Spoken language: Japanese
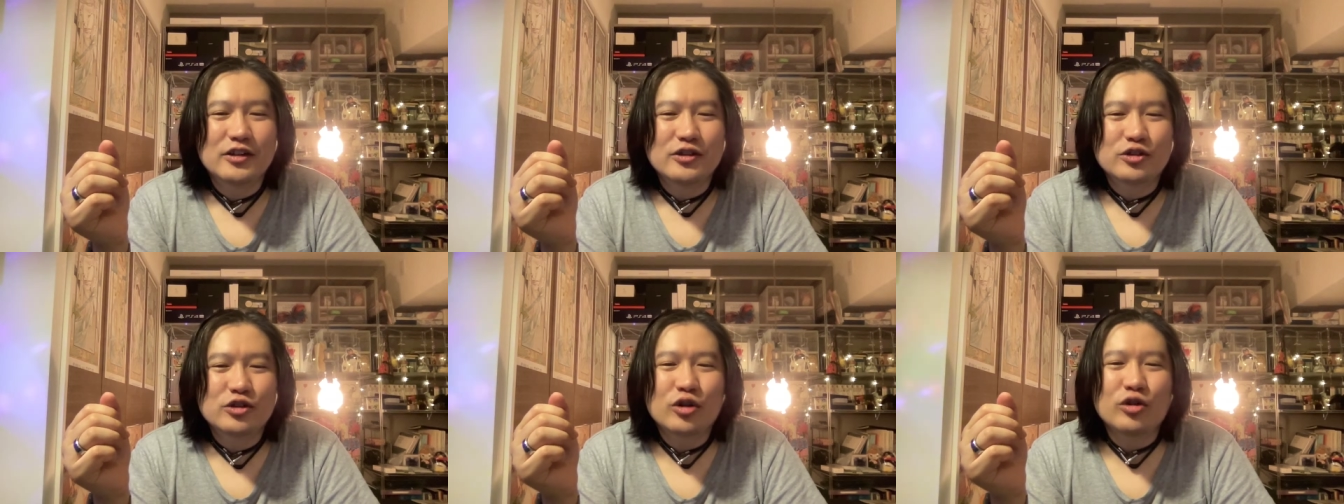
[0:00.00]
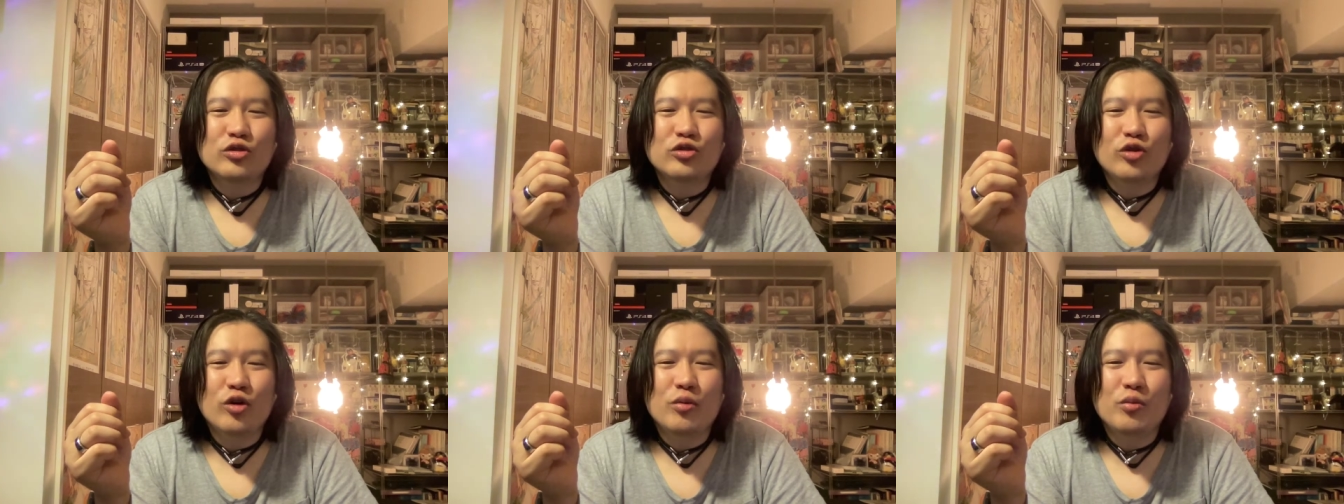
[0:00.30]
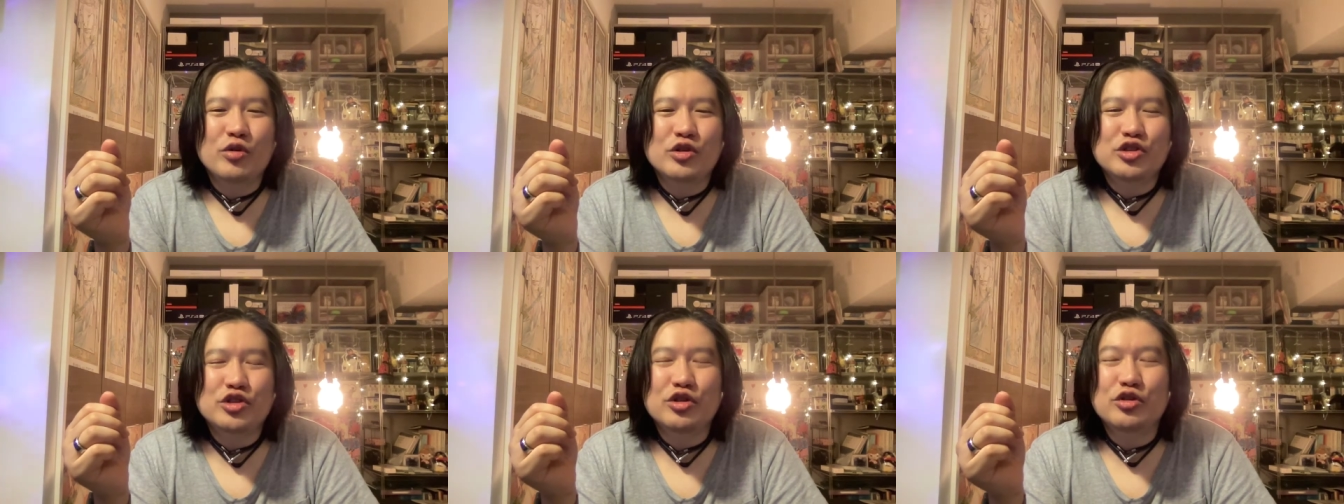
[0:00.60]
ちょっと
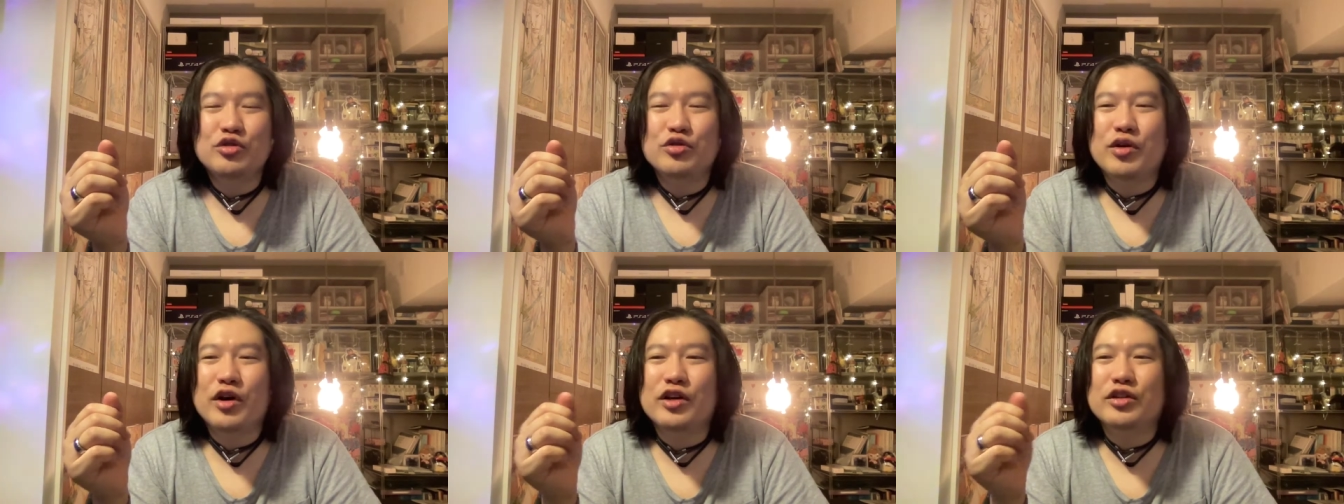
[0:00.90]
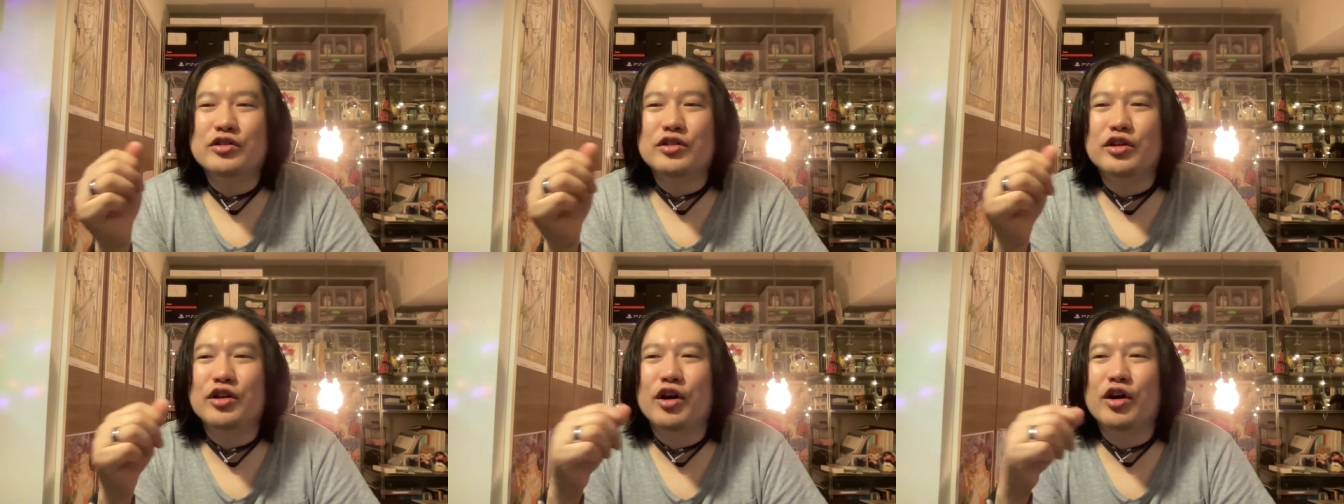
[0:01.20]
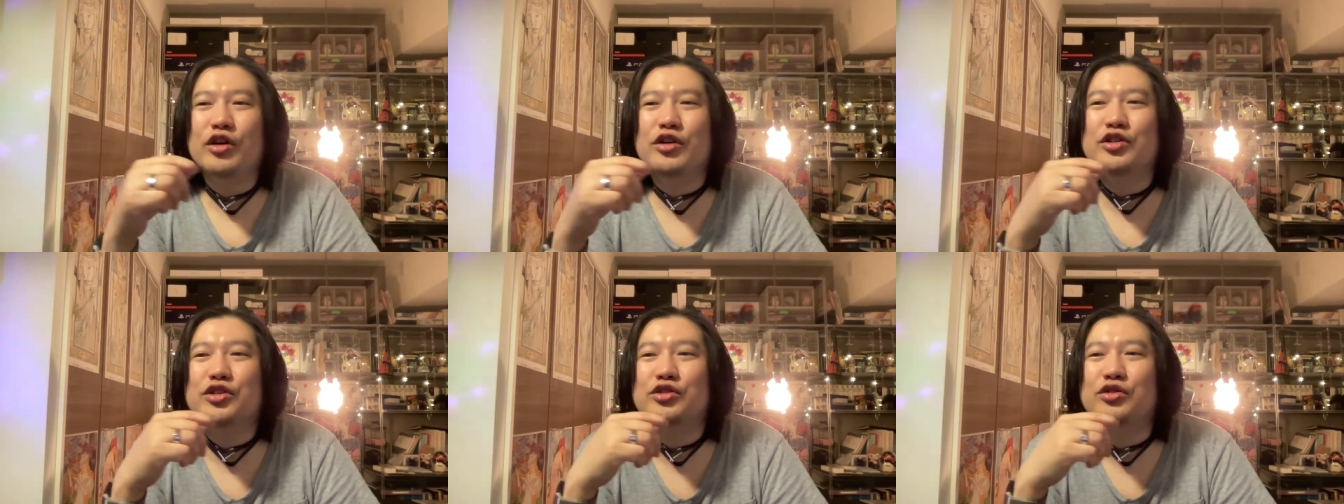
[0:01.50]
面白いのがあったら
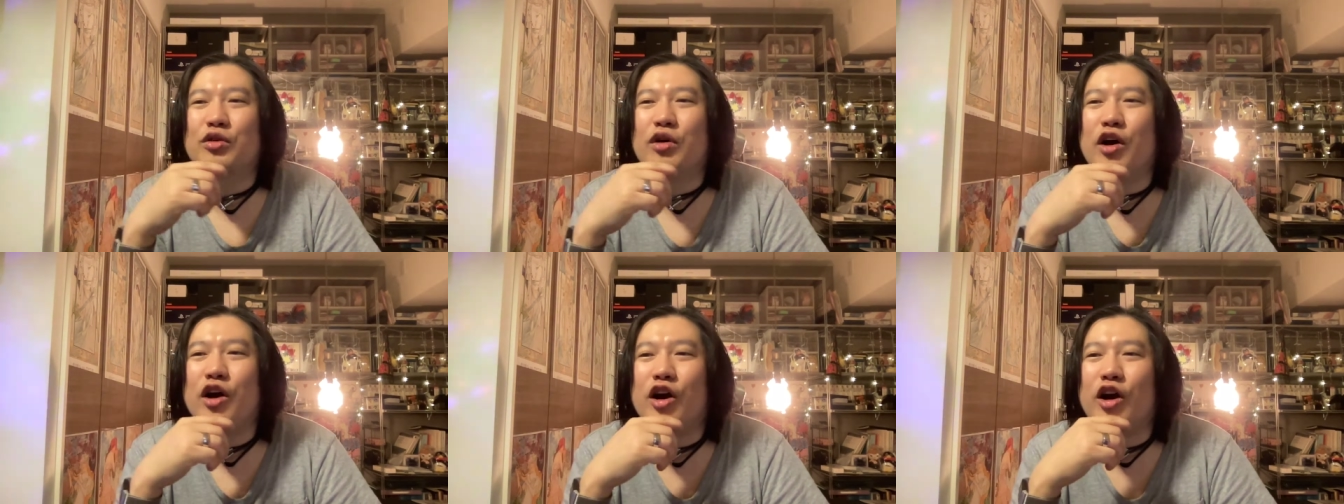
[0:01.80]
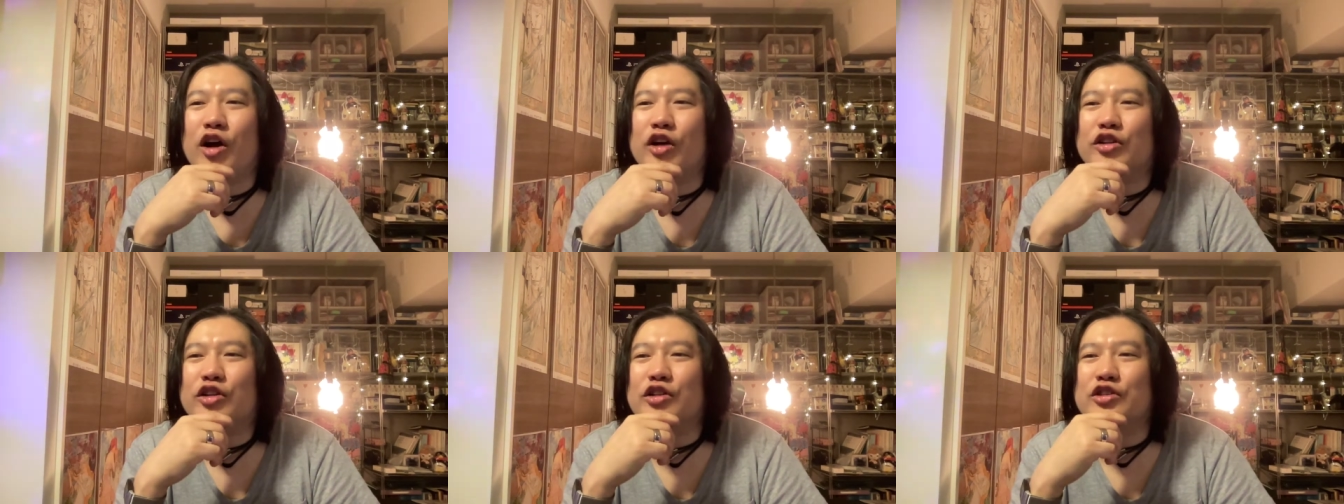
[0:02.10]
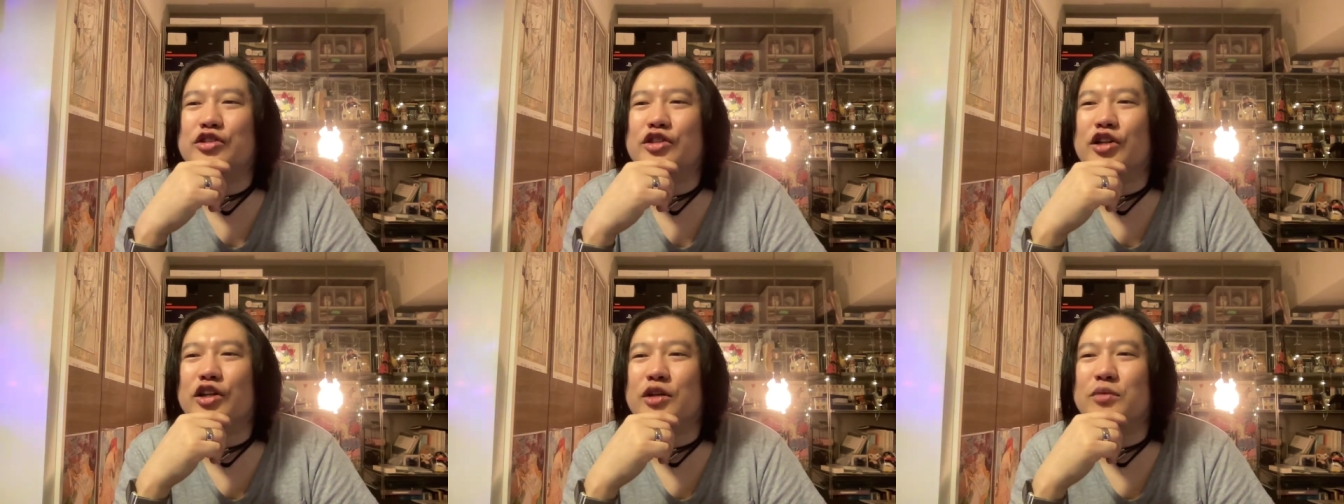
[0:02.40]
一応
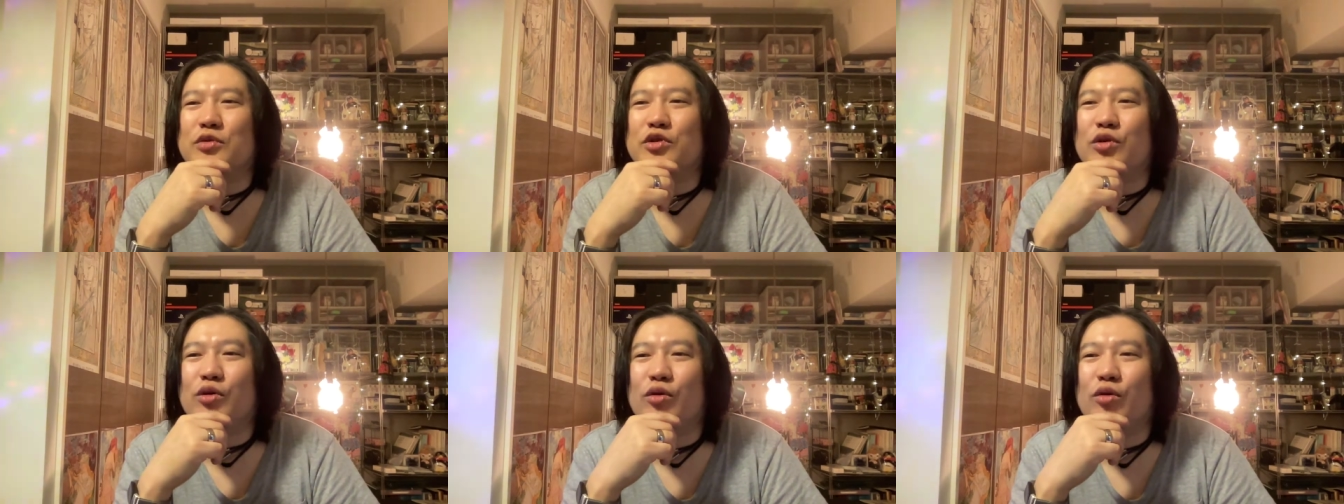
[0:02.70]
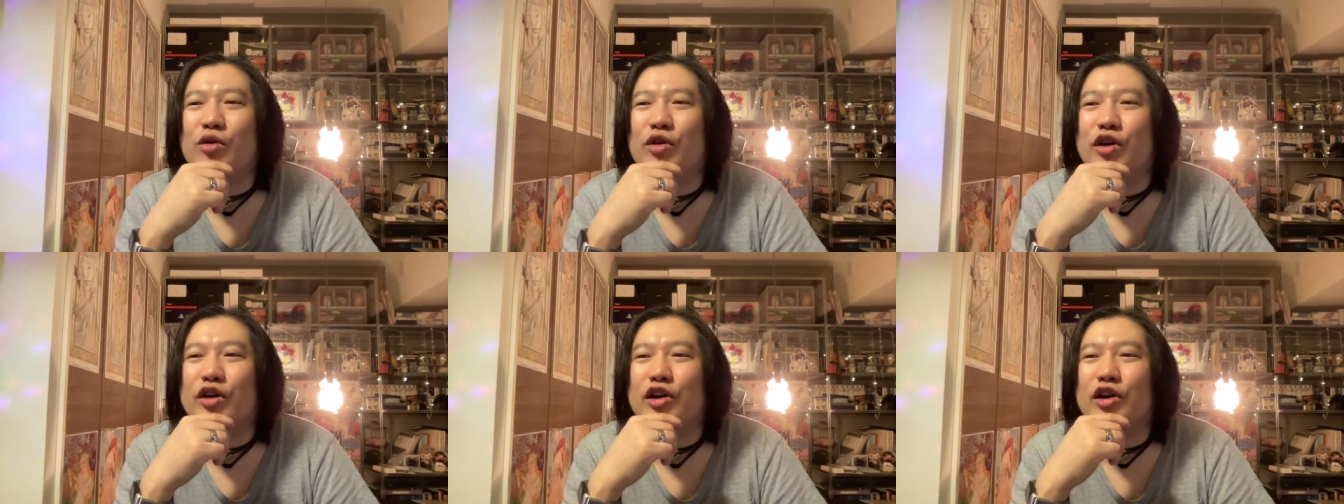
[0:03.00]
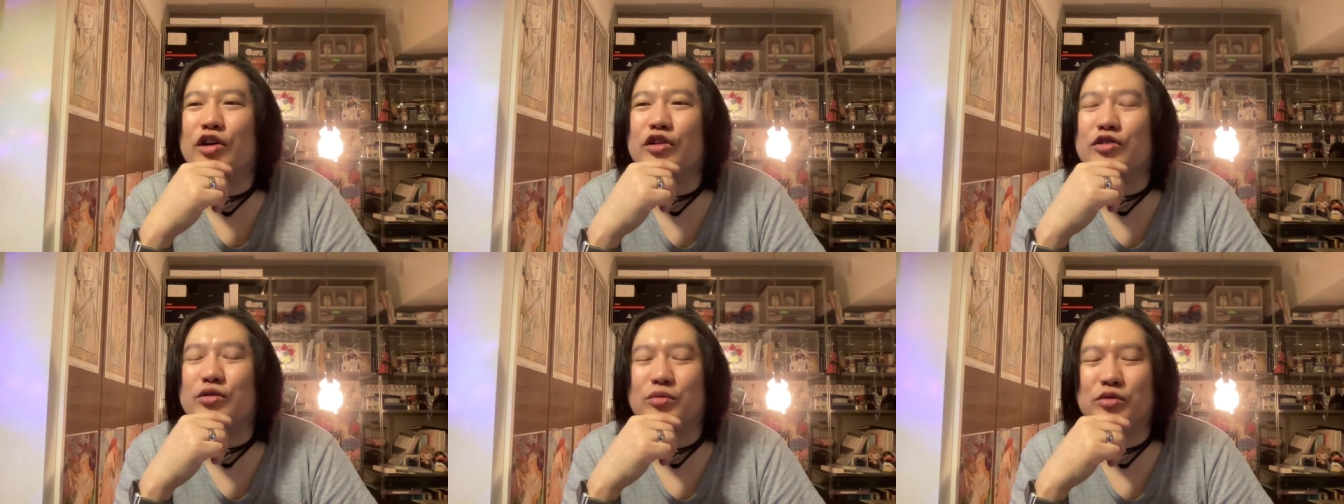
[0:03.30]
形だけ見とこうか
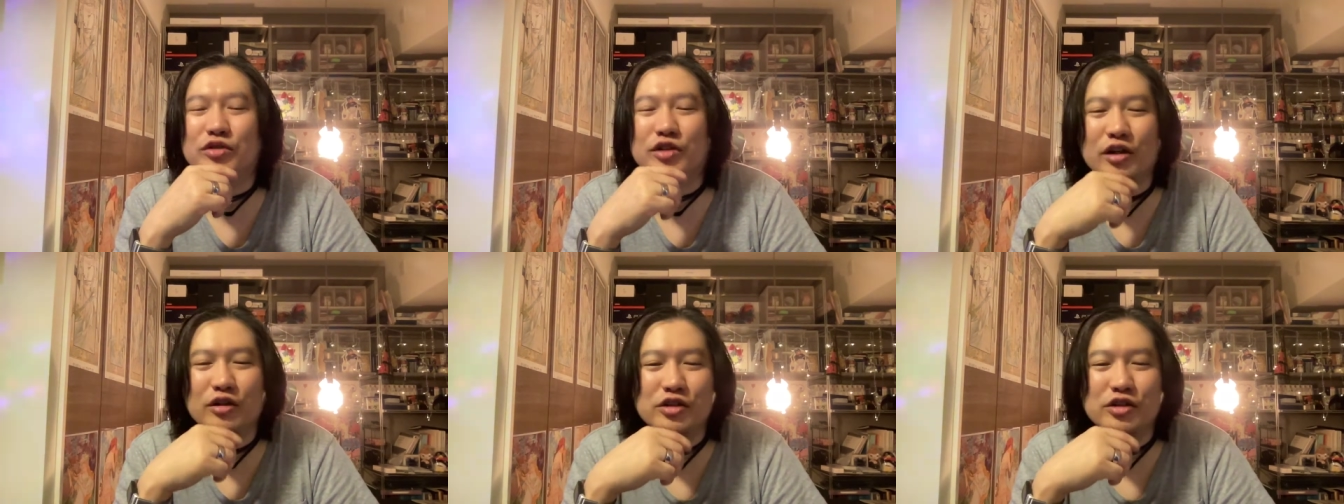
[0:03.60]
なと思ってあ